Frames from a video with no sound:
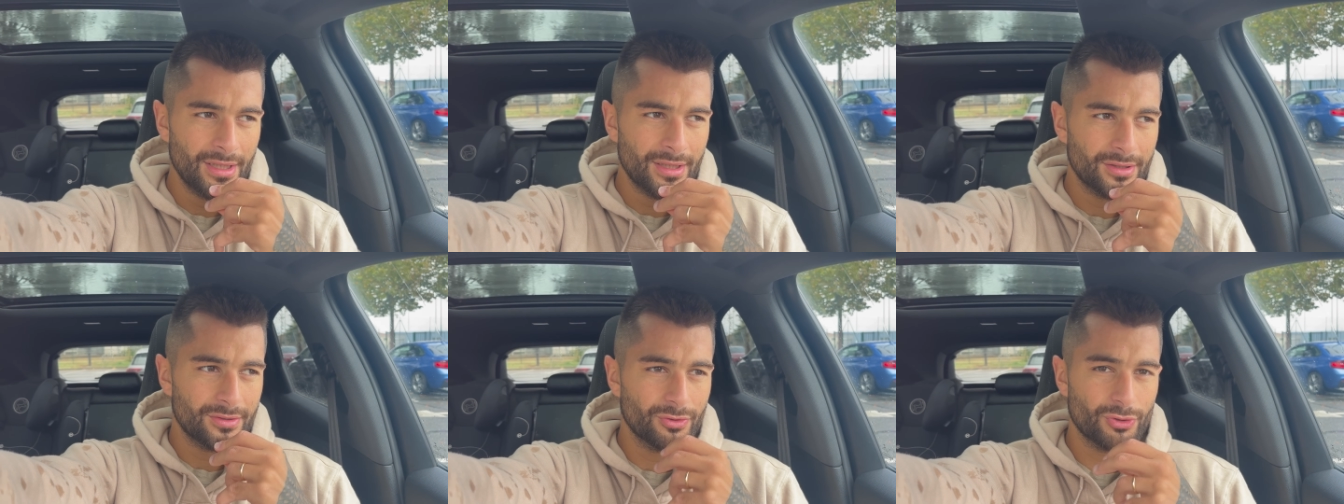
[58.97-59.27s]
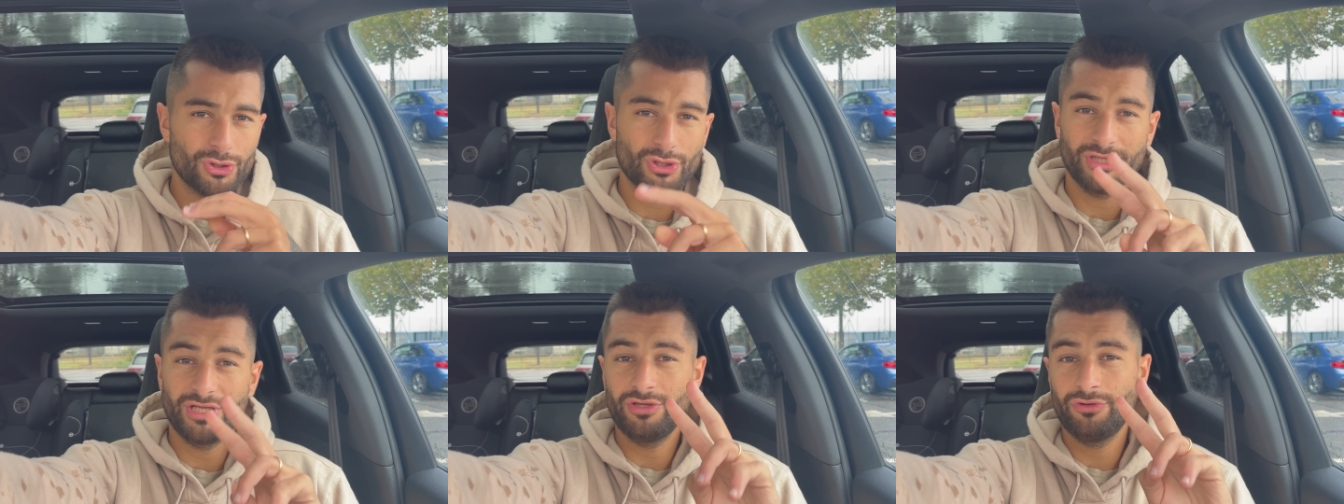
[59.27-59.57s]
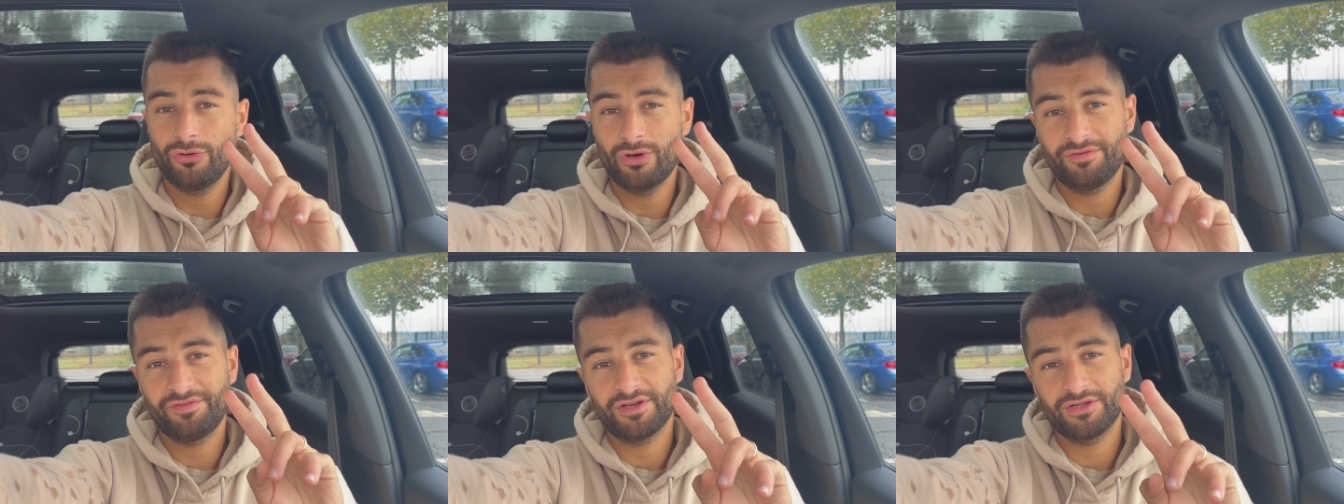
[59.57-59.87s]
Donc j'en ai
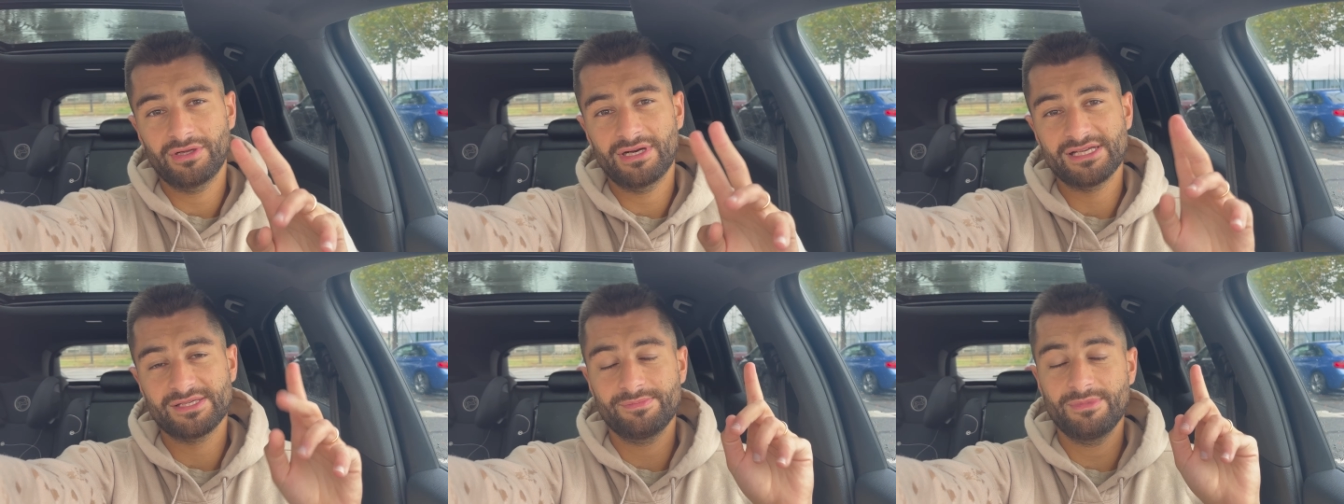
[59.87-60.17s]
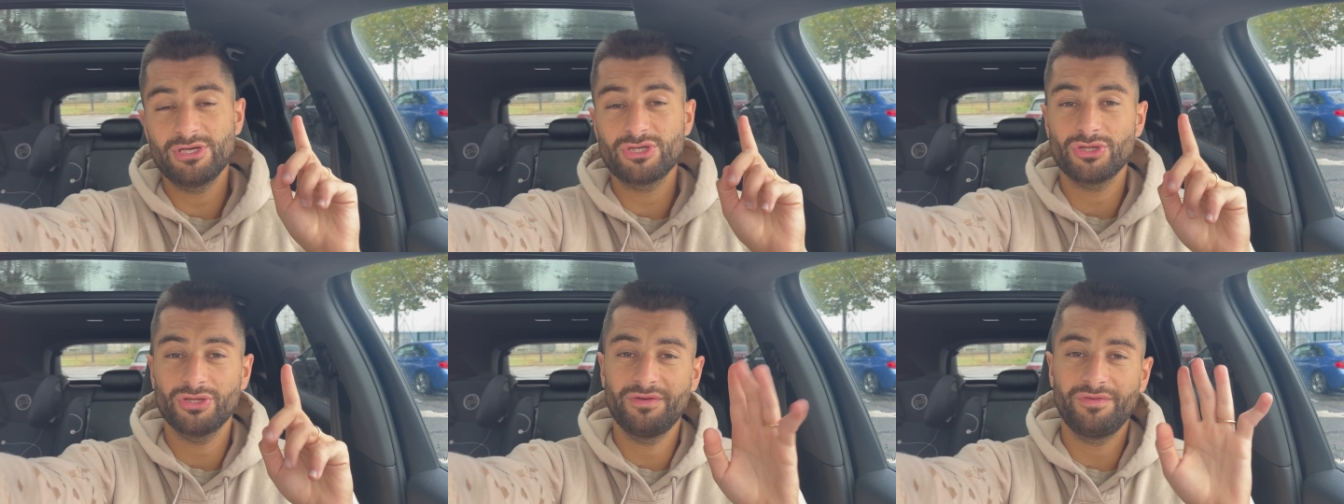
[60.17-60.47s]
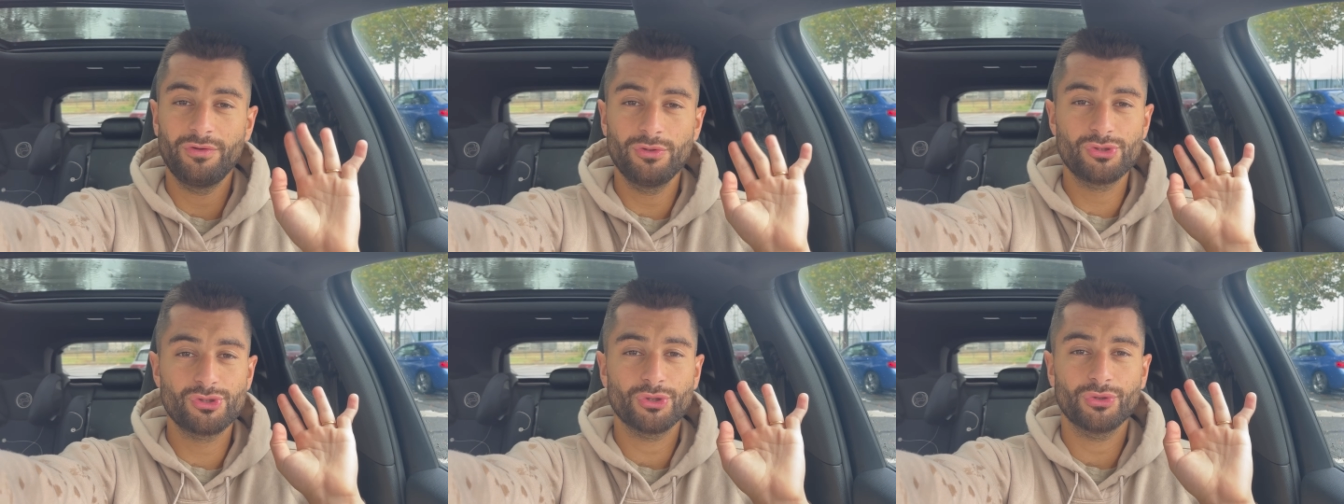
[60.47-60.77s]
deux à faire dans la semaine, j'en ai fait
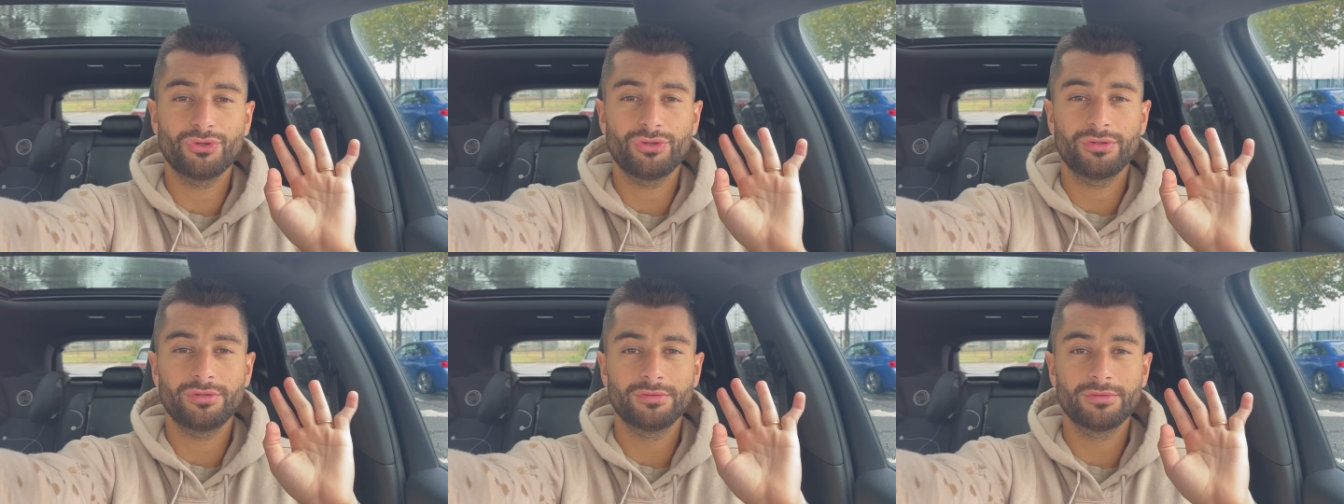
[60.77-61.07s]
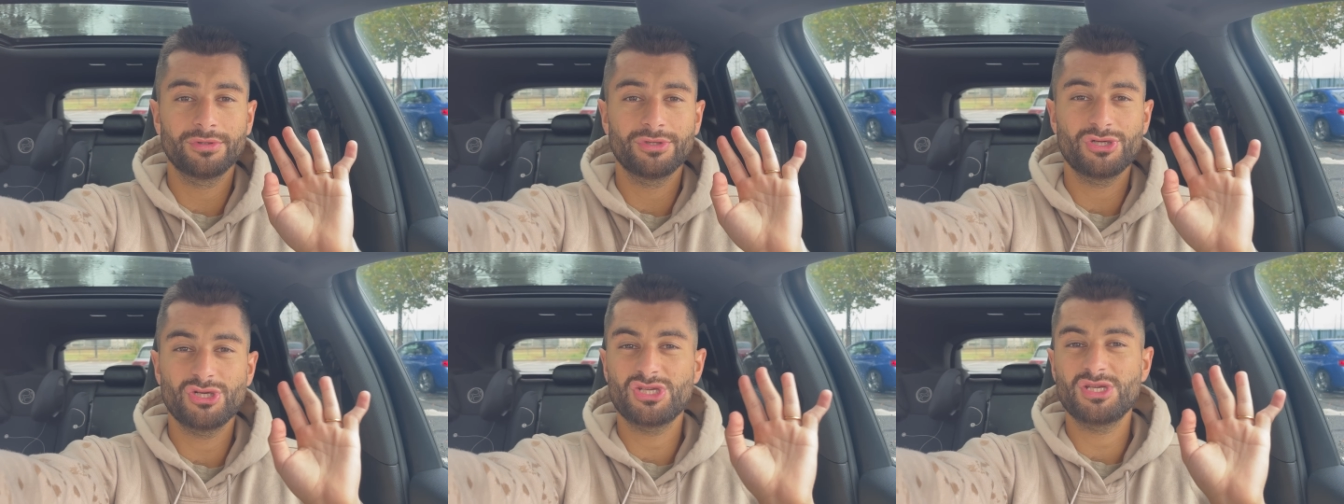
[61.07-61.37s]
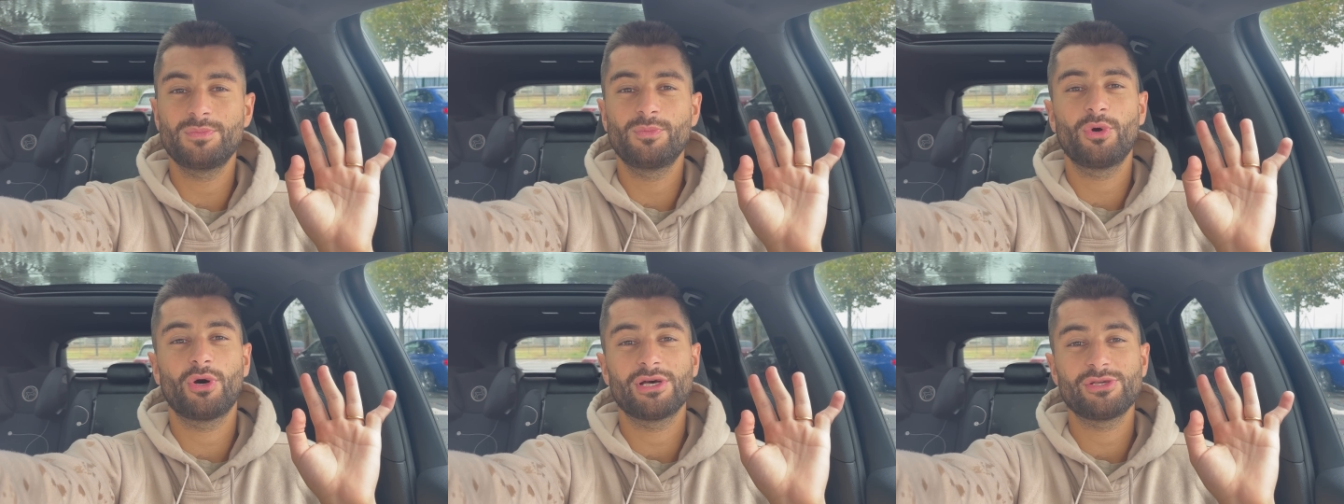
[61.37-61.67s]
une sur deux. J'essaie de
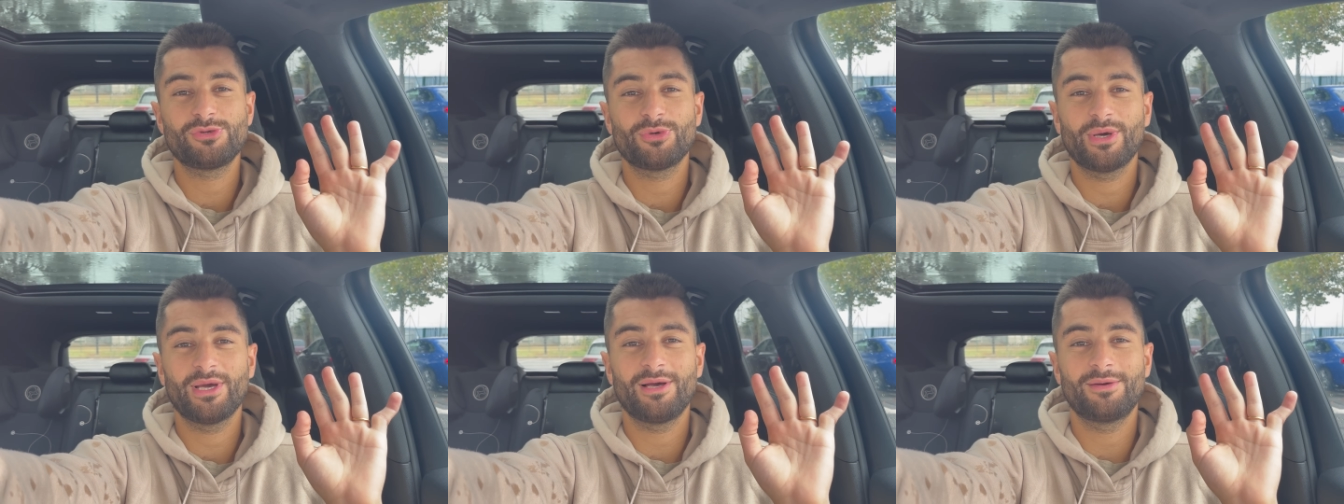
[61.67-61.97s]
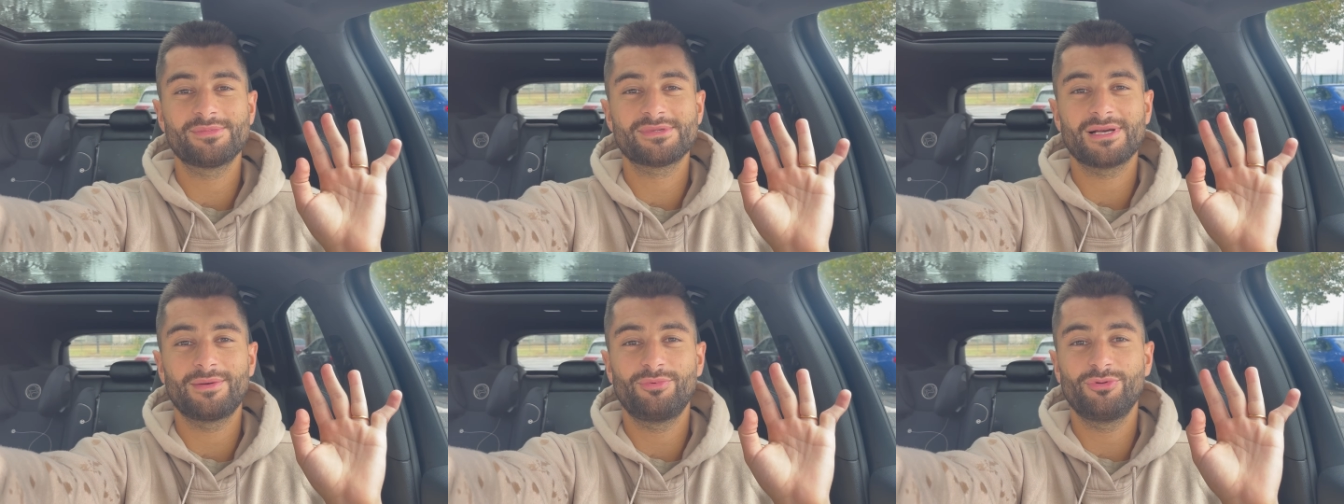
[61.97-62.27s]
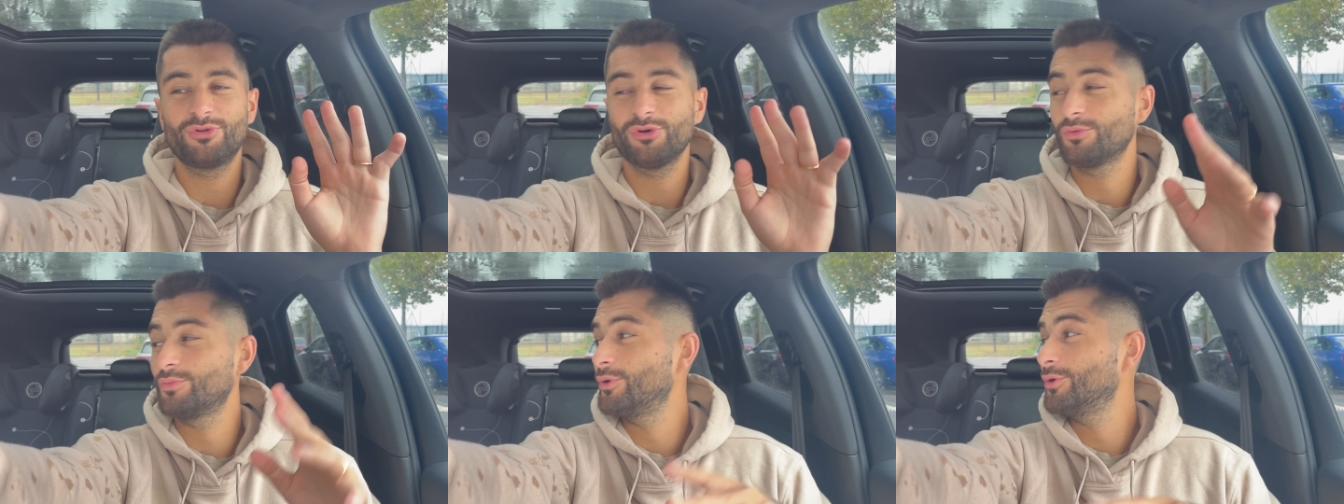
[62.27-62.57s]
me rassurer comme ça,
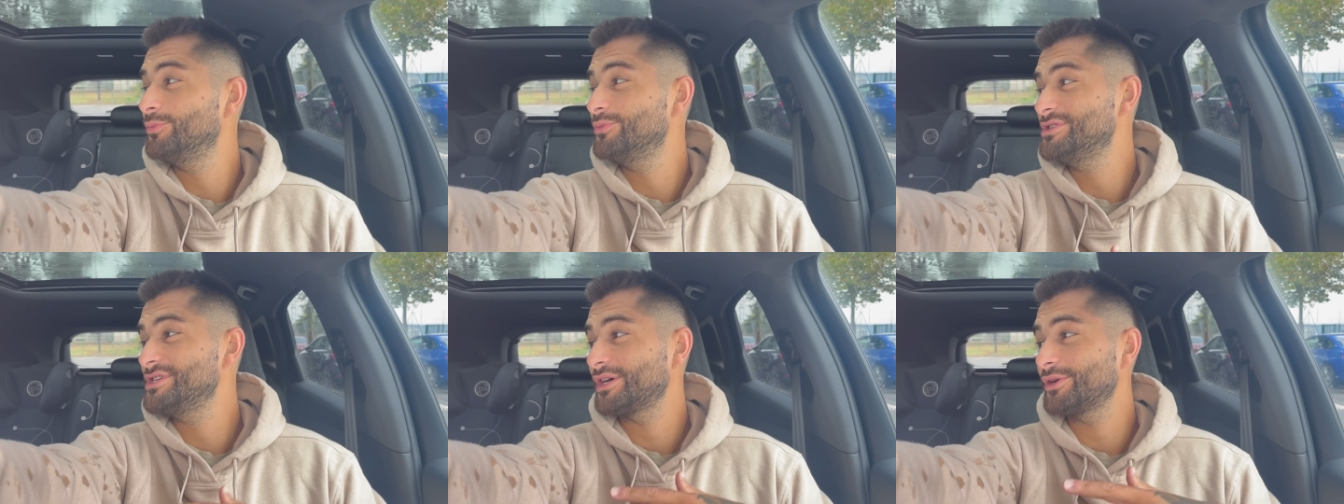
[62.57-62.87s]
plutôt que de me dire